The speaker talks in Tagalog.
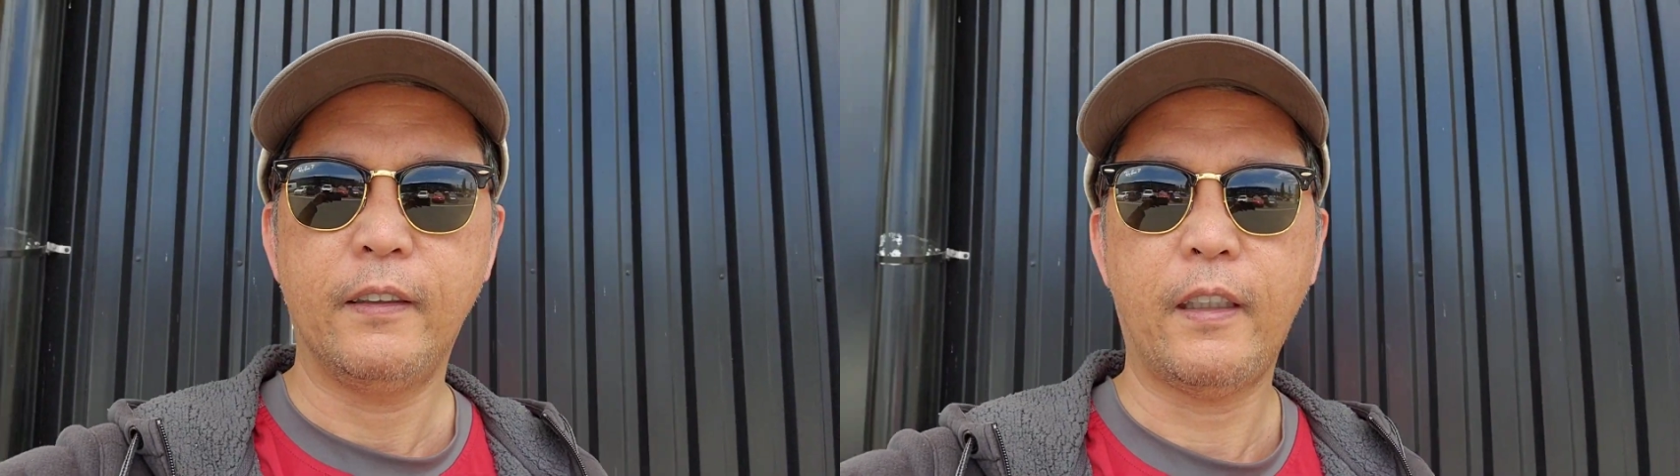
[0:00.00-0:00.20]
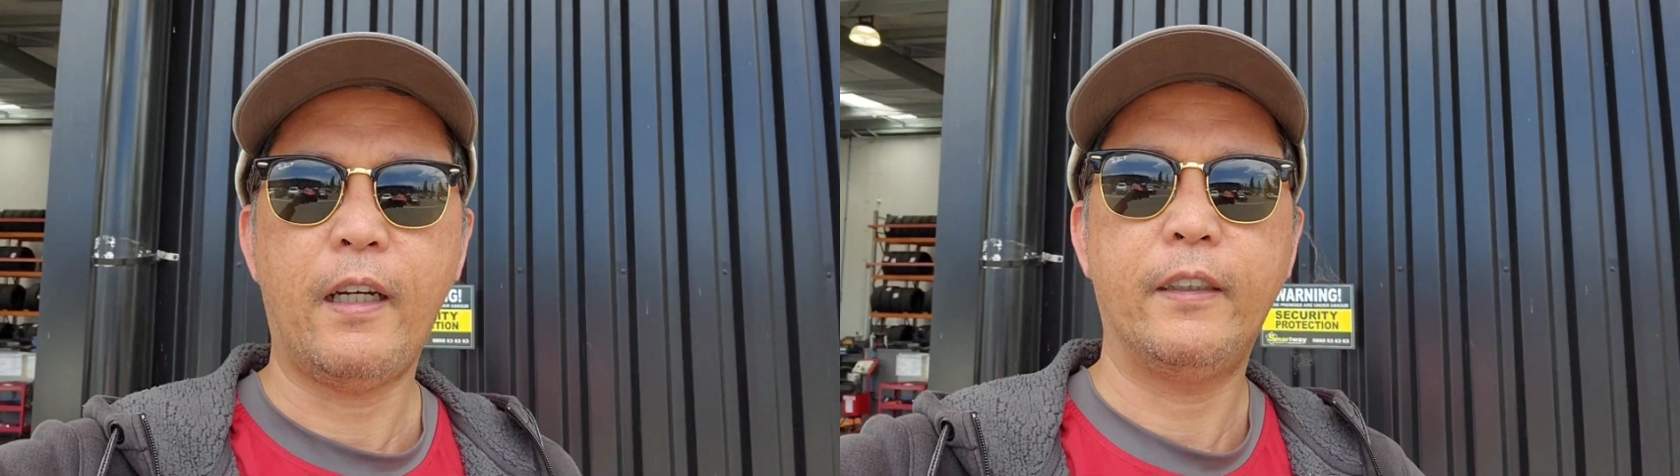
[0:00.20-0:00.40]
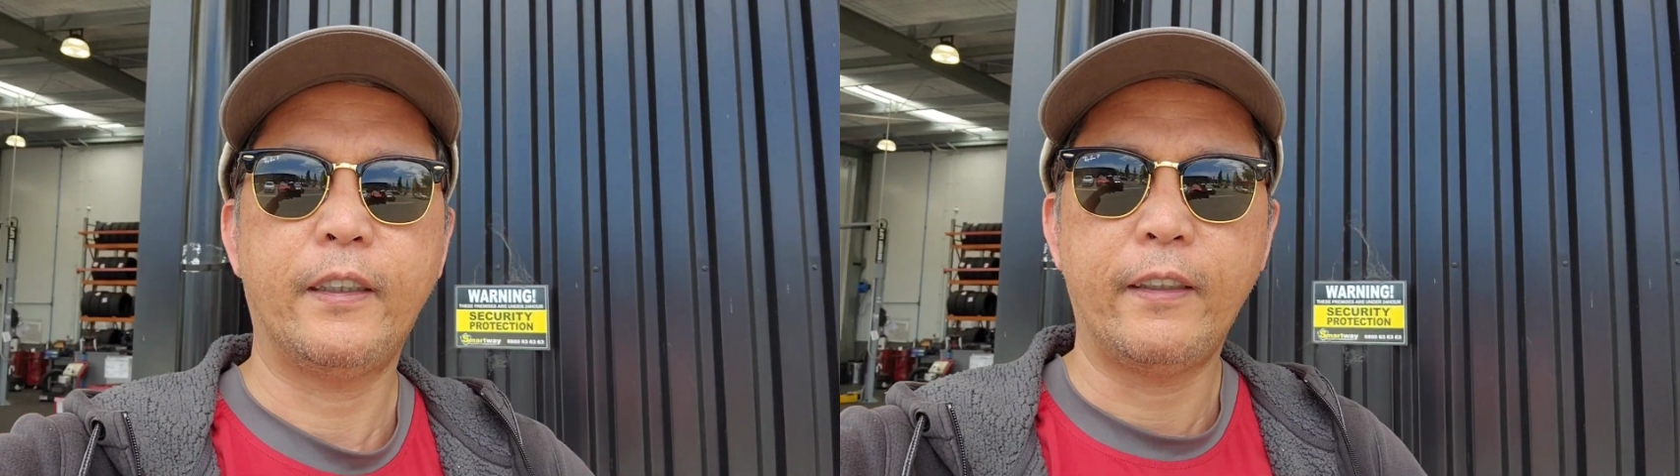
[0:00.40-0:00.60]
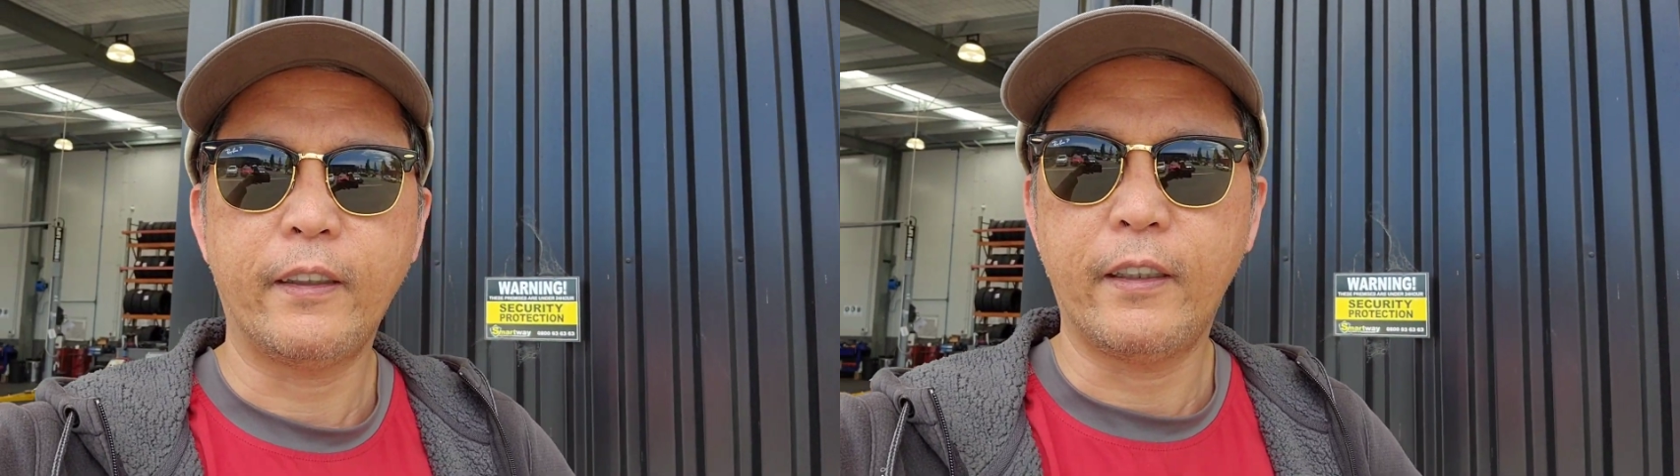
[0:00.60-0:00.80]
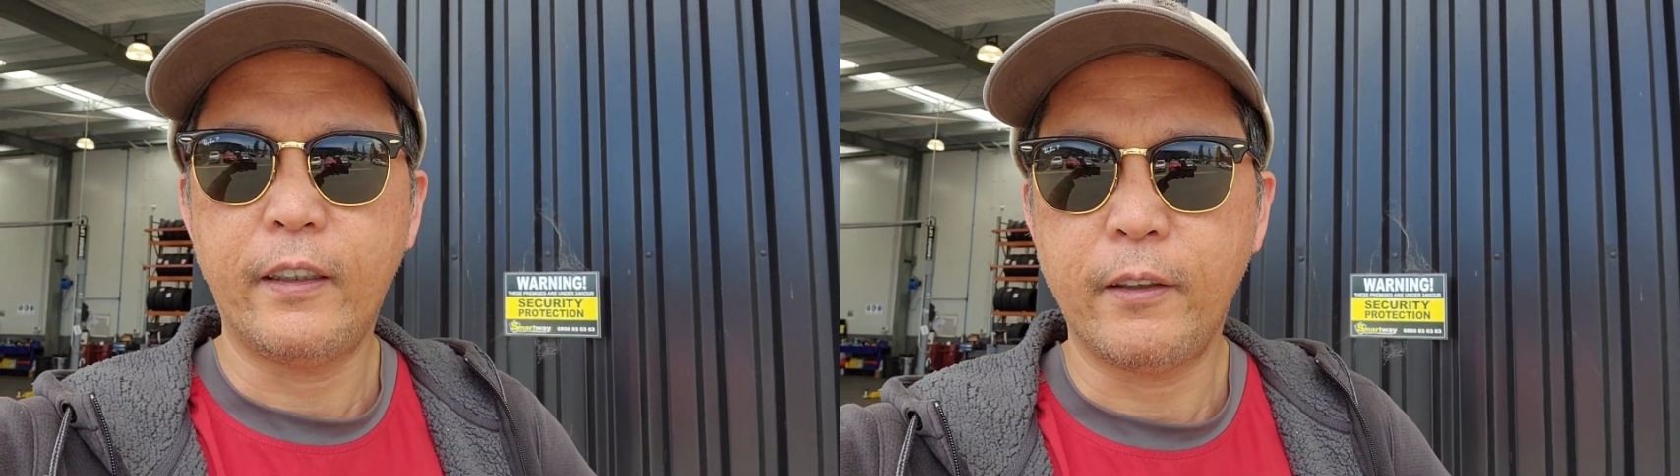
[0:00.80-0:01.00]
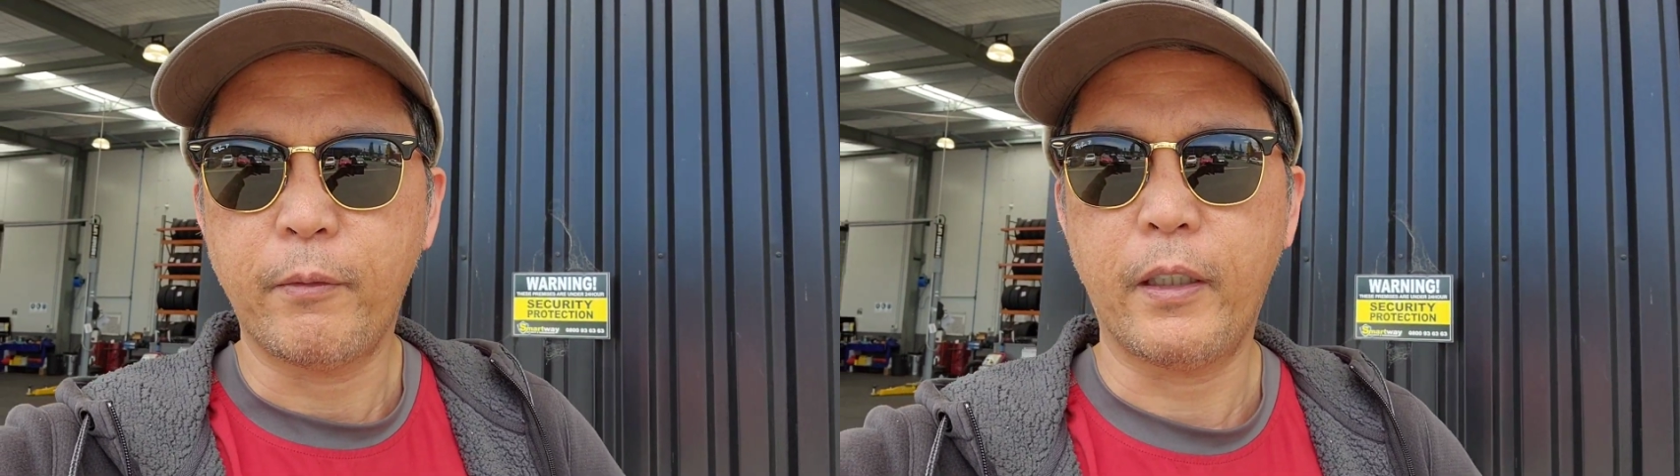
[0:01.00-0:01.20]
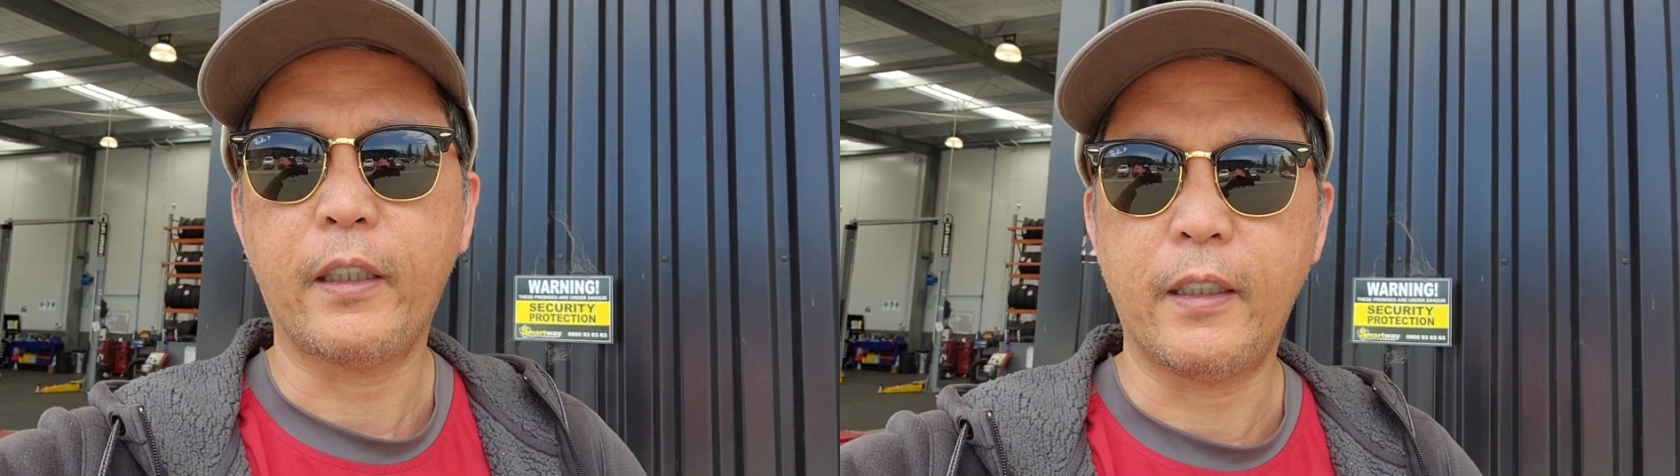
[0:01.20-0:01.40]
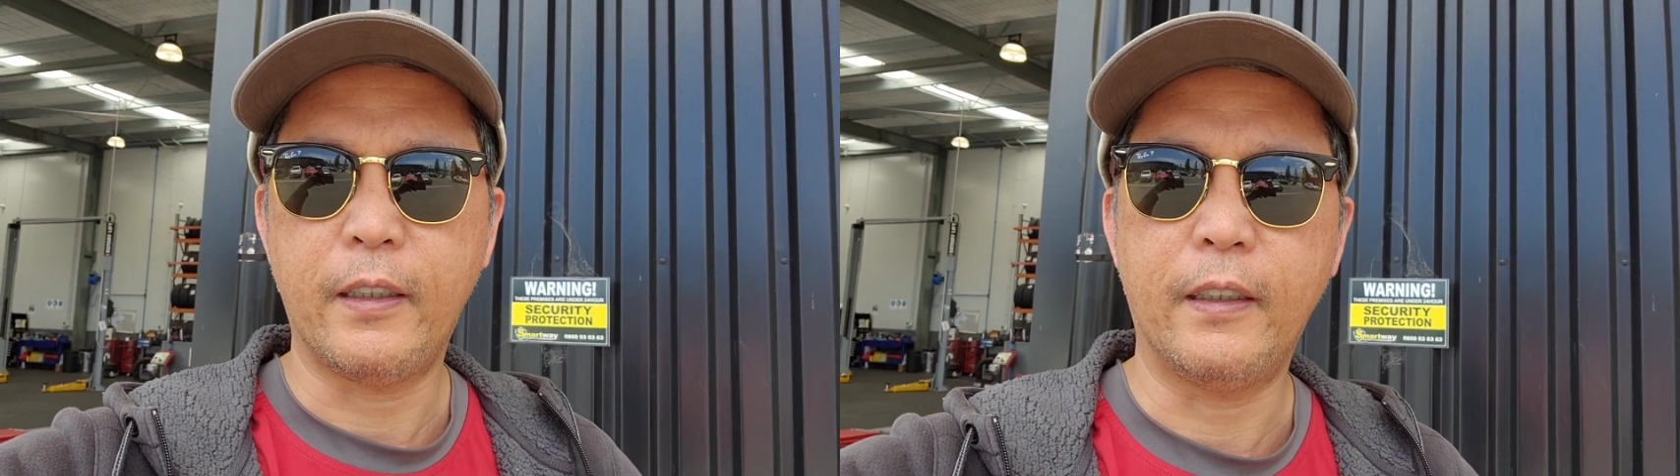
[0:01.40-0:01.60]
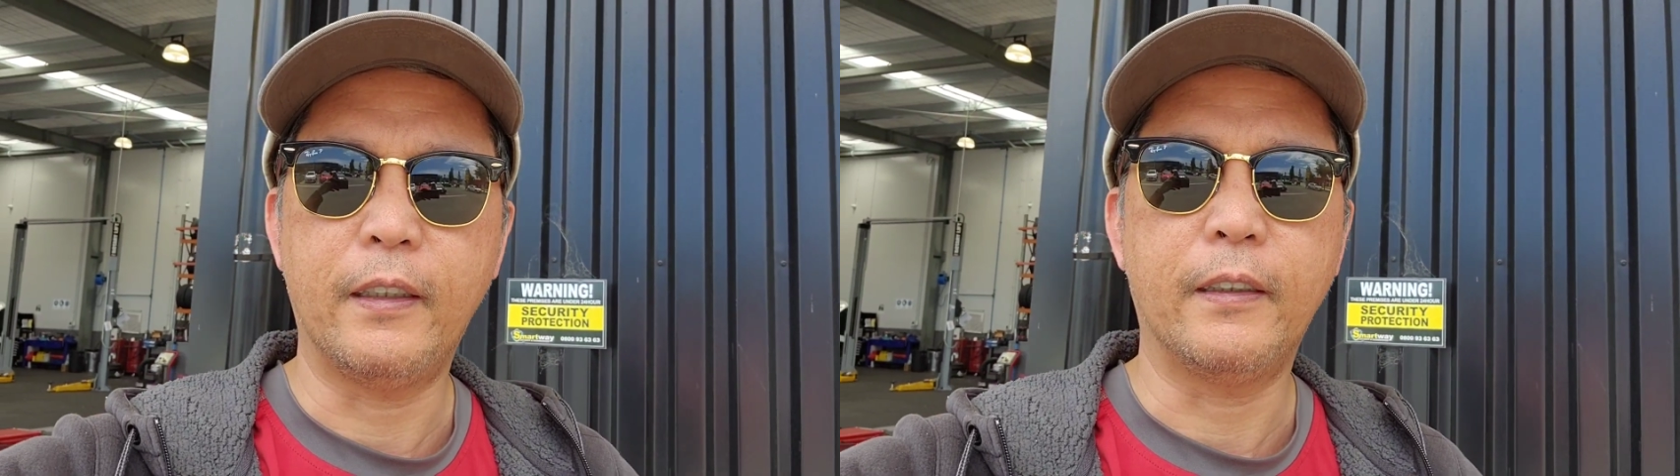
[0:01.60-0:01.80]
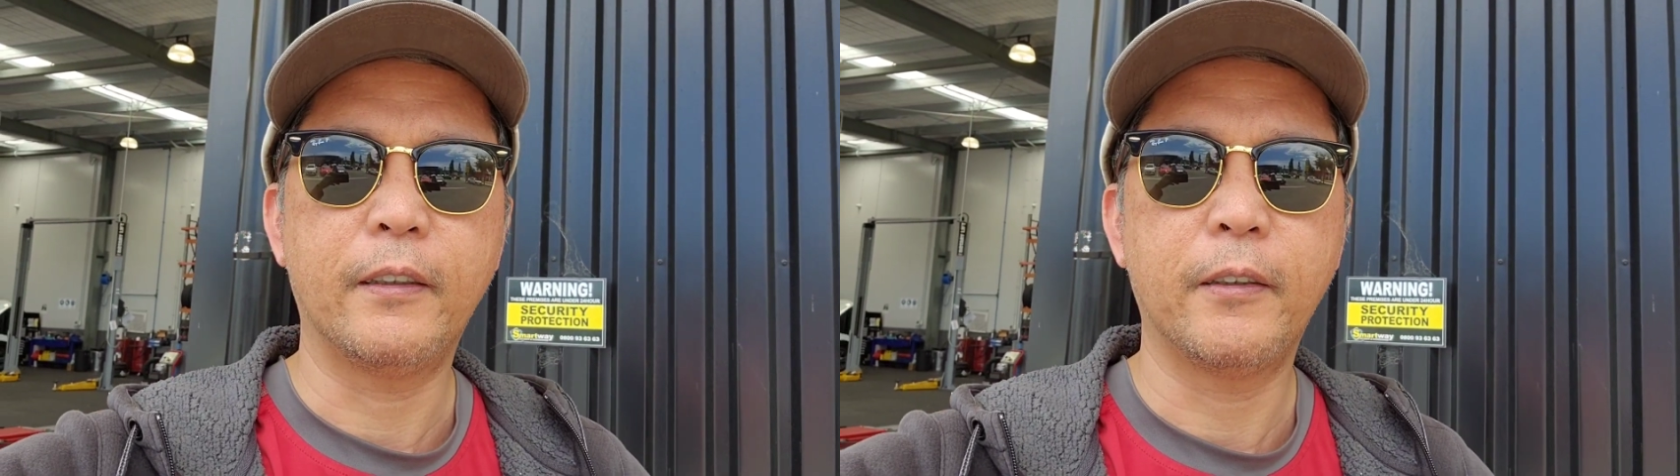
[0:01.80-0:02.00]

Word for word: Tire Center para